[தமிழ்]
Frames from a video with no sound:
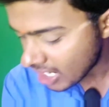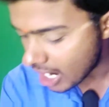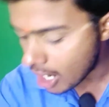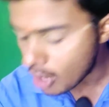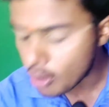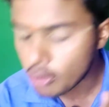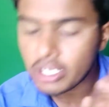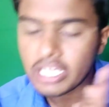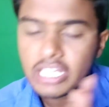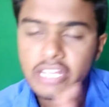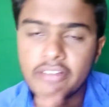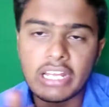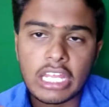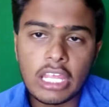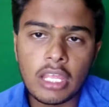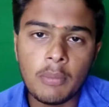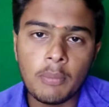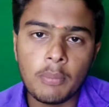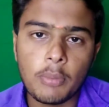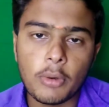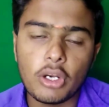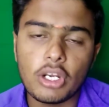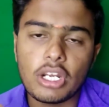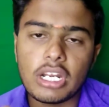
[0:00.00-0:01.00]
அவங்க இது
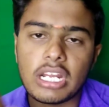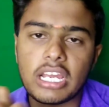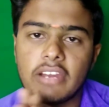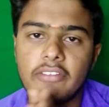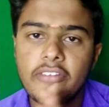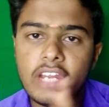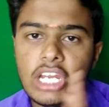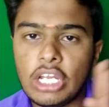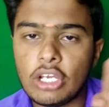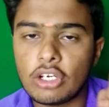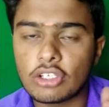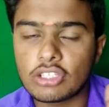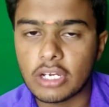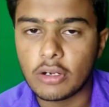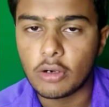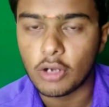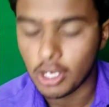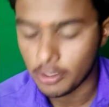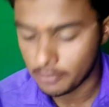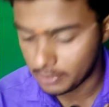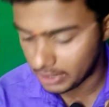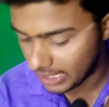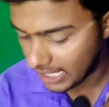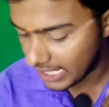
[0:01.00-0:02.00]
வரைக்கும் போட்டிருக்க வீடியோஸ்
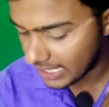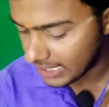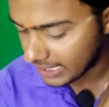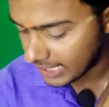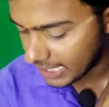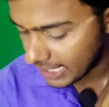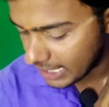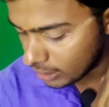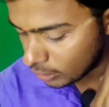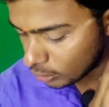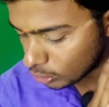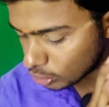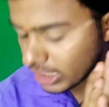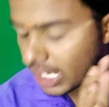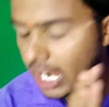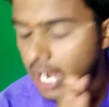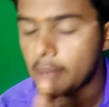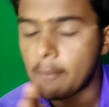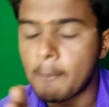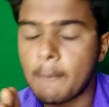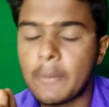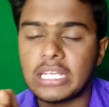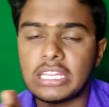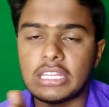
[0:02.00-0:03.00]
எவ்வளோ அப்படின்னா ஏழ்நூற்றி
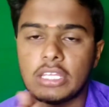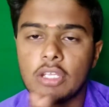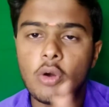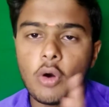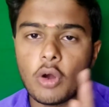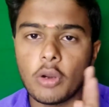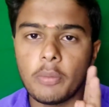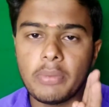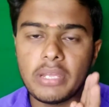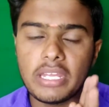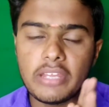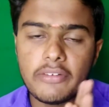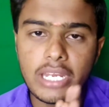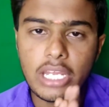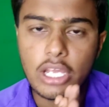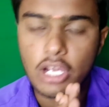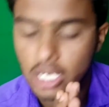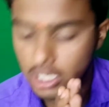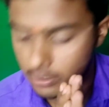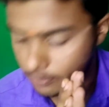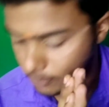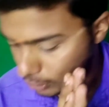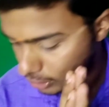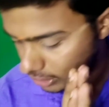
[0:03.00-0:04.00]
ஐம்பத்தி ஒன்பது
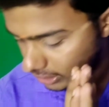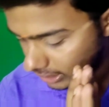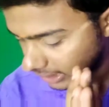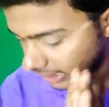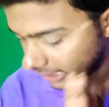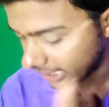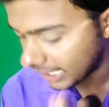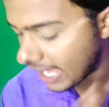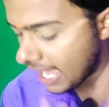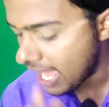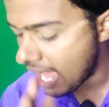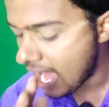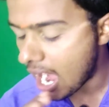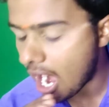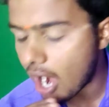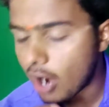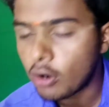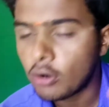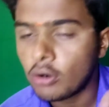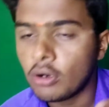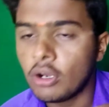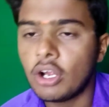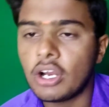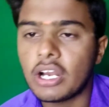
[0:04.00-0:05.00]
வீடியோக்கள் போட்டிருக்காங்க
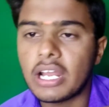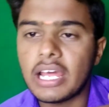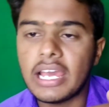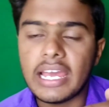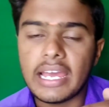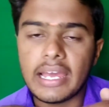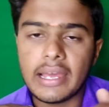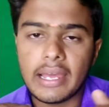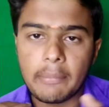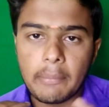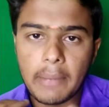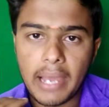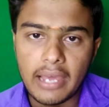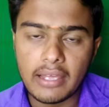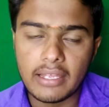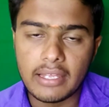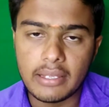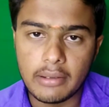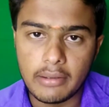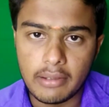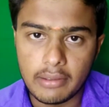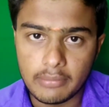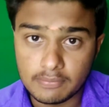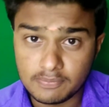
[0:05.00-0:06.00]
அவங்களோட
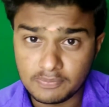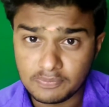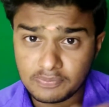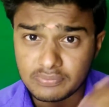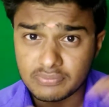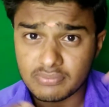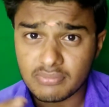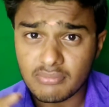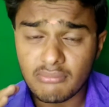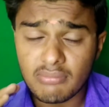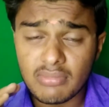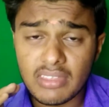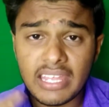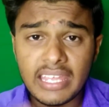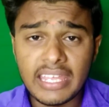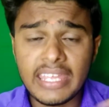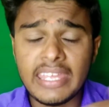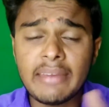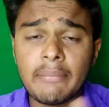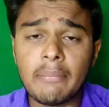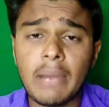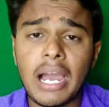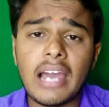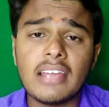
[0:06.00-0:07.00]

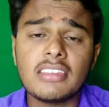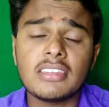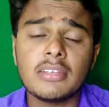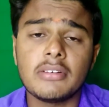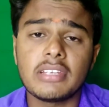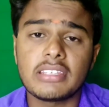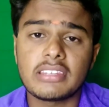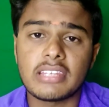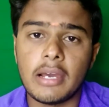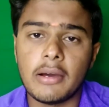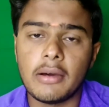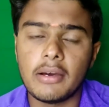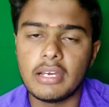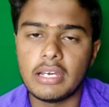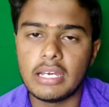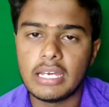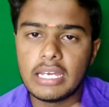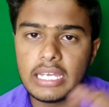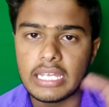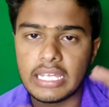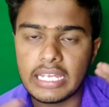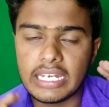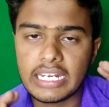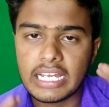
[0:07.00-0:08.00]
மாதம்
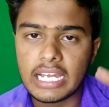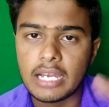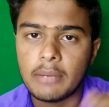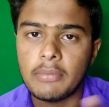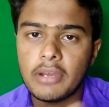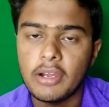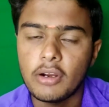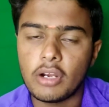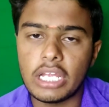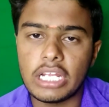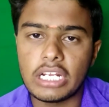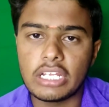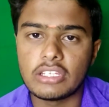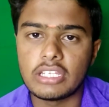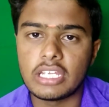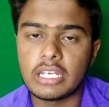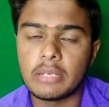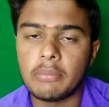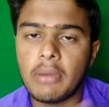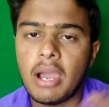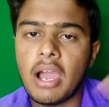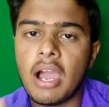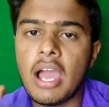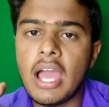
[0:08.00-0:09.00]
இன்கம் எவ்வளோ இருக்கும்
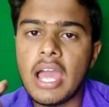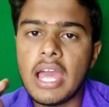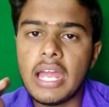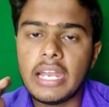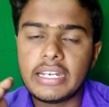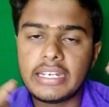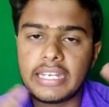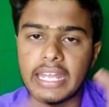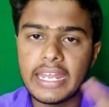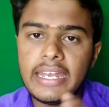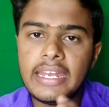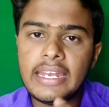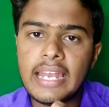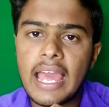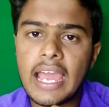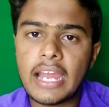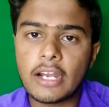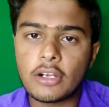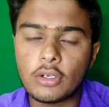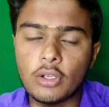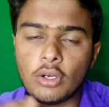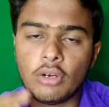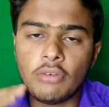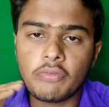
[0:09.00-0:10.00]
தெரியுமா டென்
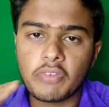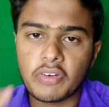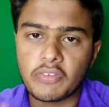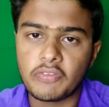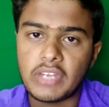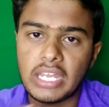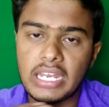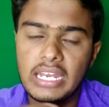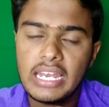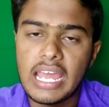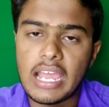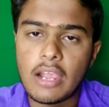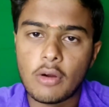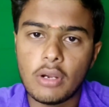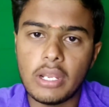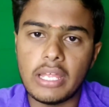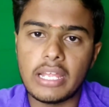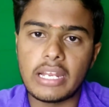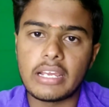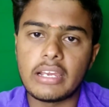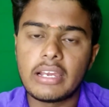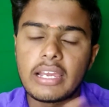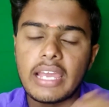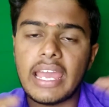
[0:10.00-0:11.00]
லேக் டு ஃபிஃப்டீன் லேக் குள்ள
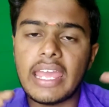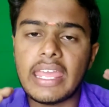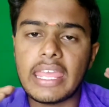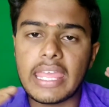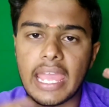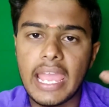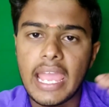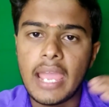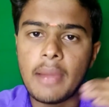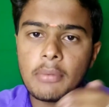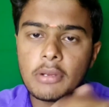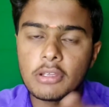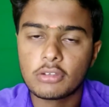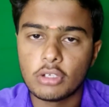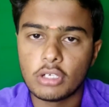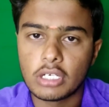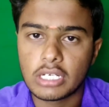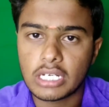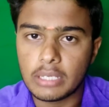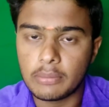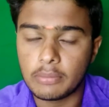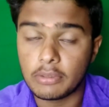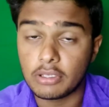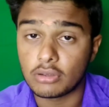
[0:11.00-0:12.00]
இருக்குங்க ஏன் அப்படி
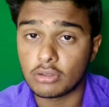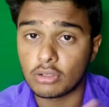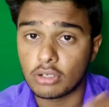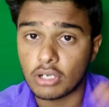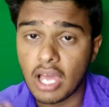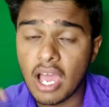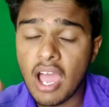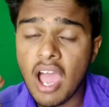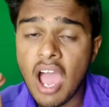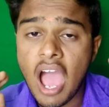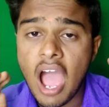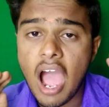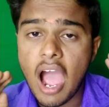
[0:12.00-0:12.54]
சொல்றேன் அப்படின்னு சொன்னா